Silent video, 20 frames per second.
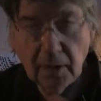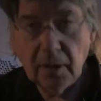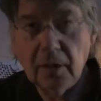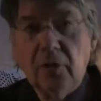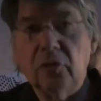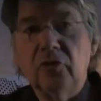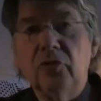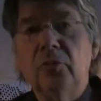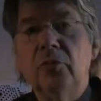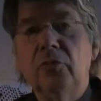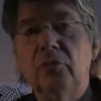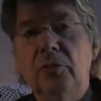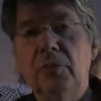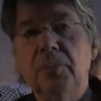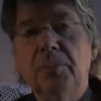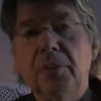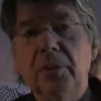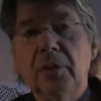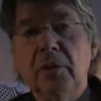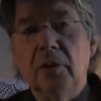Quand je me suis
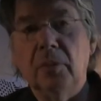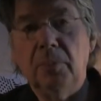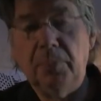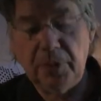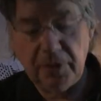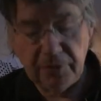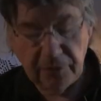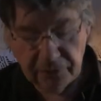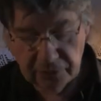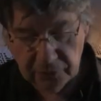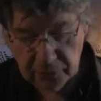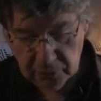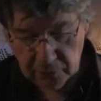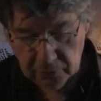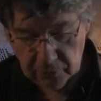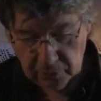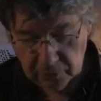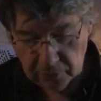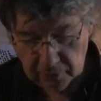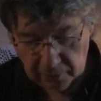pris en pleine
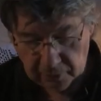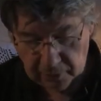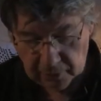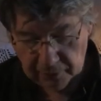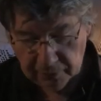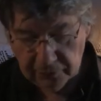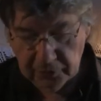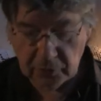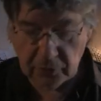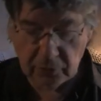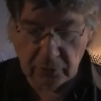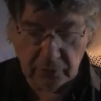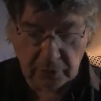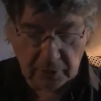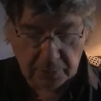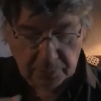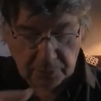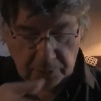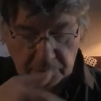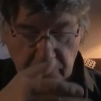figure la vitre de
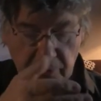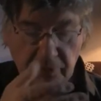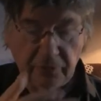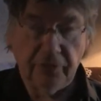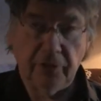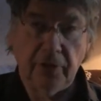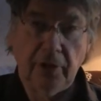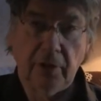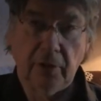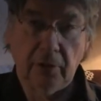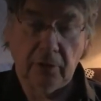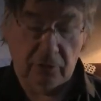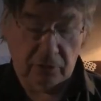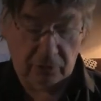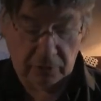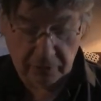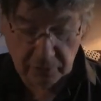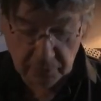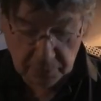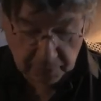la porte en verre que
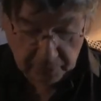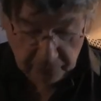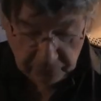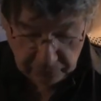je n'avais pas